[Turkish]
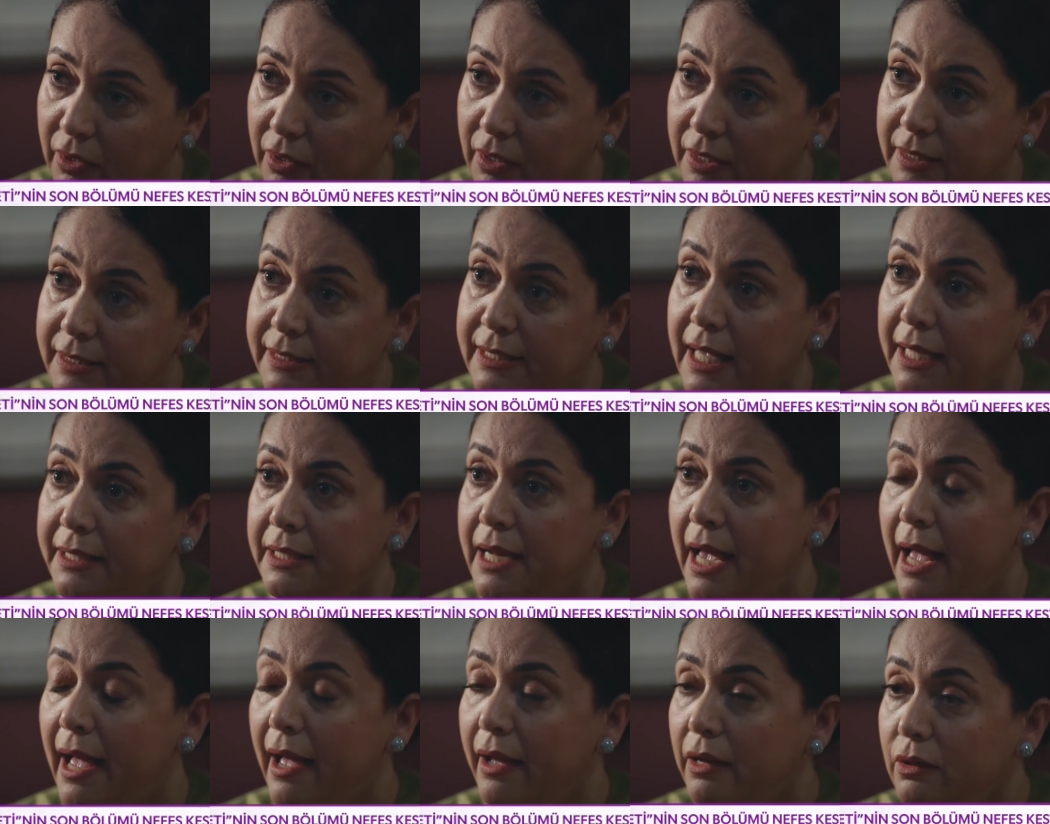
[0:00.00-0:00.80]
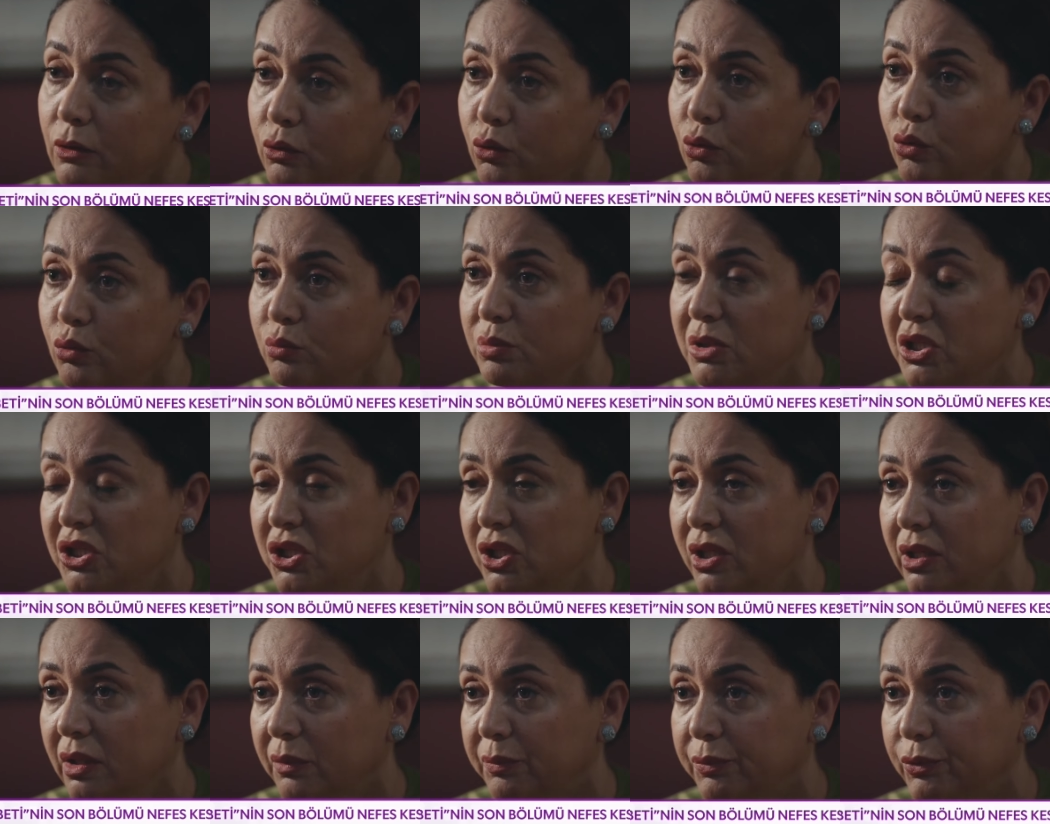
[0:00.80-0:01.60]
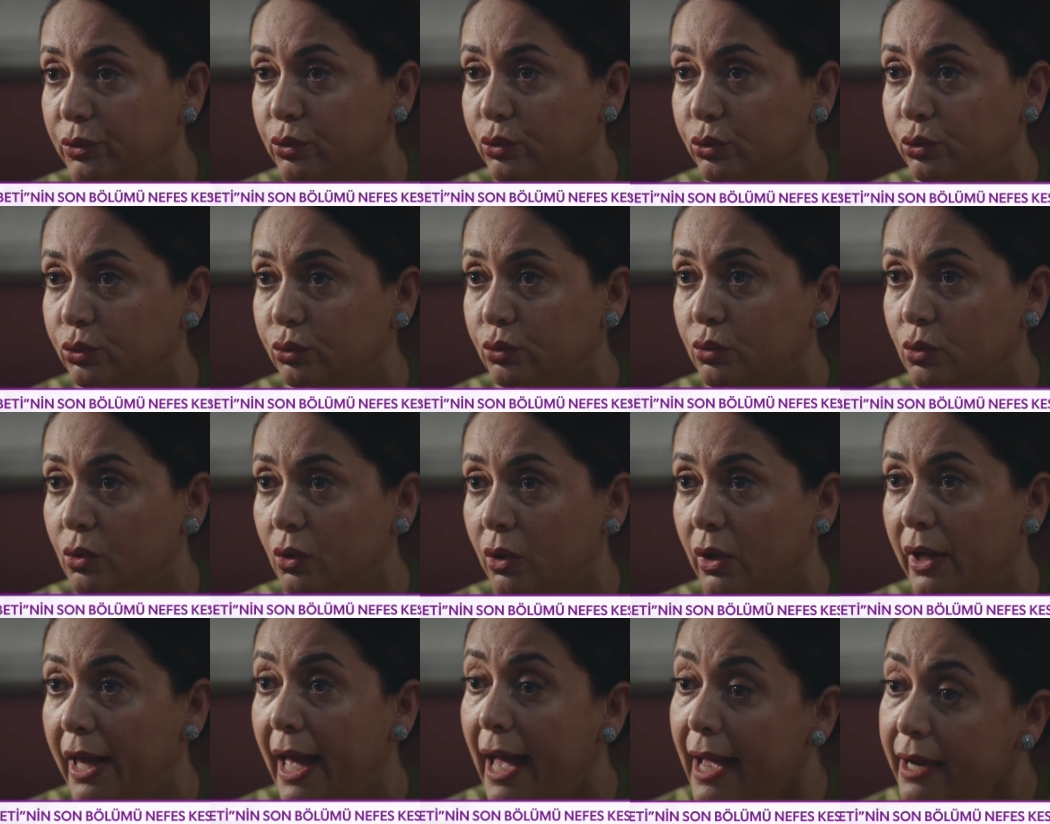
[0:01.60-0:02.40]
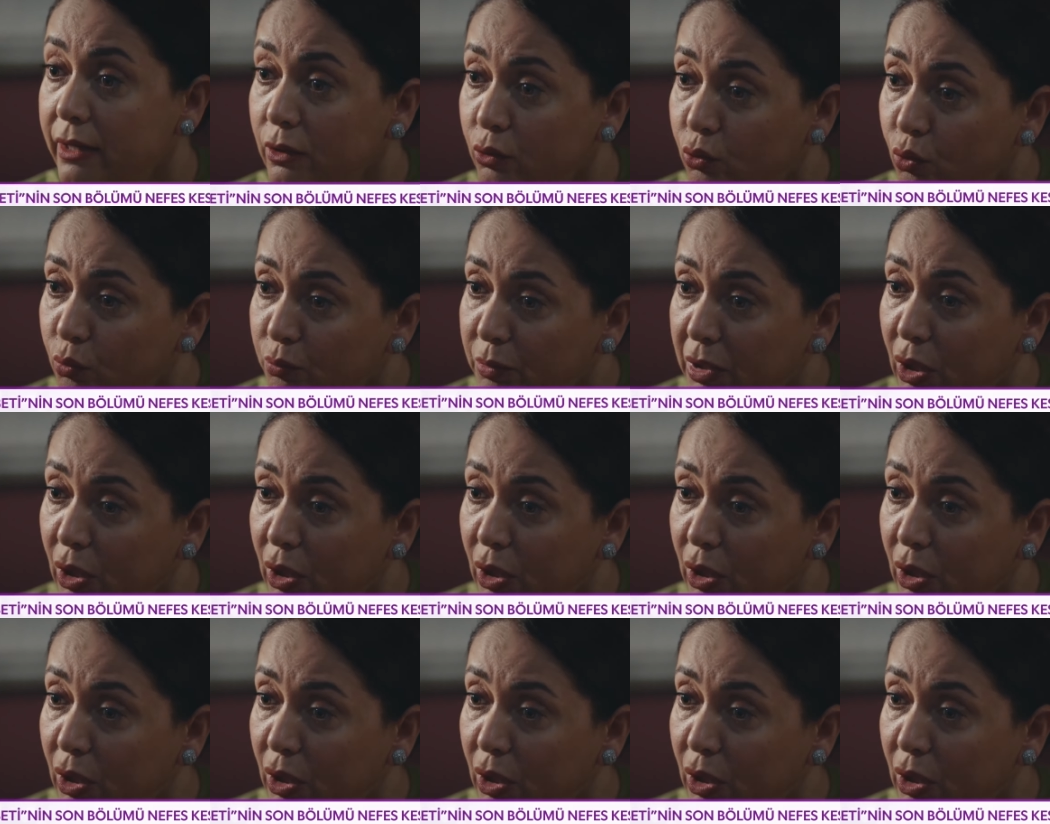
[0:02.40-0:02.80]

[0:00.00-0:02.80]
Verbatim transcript: sen her gün bir şey yapıyorsun. Her gün bir